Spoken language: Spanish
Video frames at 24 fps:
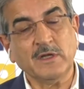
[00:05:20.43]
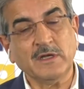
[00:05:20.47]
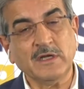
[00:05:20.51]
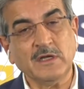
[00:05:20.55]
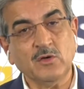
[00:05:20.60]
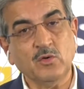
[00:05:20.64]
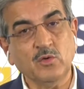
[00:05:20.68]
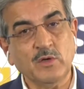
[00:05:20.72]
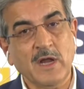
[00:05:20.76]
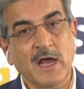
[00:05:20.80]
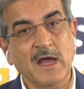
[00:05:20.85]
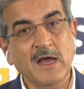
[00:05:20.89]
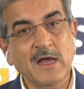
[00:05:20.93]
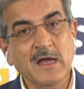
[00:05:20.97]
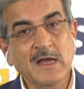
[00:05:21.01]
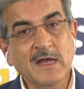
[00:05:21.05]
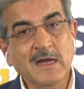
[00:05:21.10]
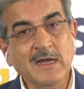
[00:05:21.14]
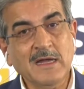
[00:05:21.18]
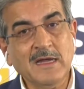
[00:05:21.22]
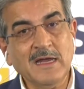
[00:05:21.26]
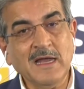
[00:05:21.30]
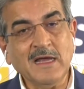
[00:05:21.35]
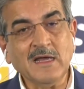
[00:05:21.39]
ninguna
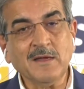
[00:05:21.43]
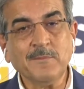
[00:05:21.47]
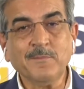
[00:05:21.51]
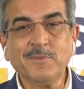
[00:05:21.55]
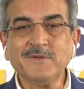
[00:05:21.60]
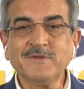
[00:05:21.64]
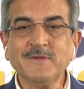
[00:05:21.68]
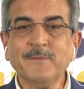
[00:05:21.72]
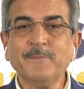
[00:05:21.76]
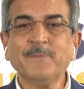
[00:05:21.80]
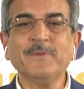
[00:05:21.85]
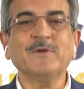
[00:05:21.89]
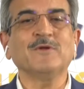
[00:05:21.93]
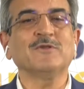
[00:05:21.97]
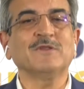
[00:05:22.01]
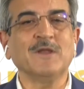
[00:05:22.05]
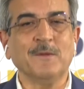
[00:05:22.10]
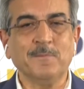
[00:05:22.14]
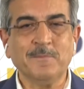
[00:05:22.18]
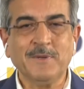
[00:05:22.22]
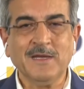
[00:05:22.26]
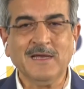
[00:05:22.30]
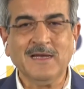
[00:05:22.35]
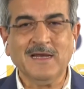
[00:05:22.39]
las empresas, pero
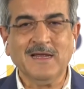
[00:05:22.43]
también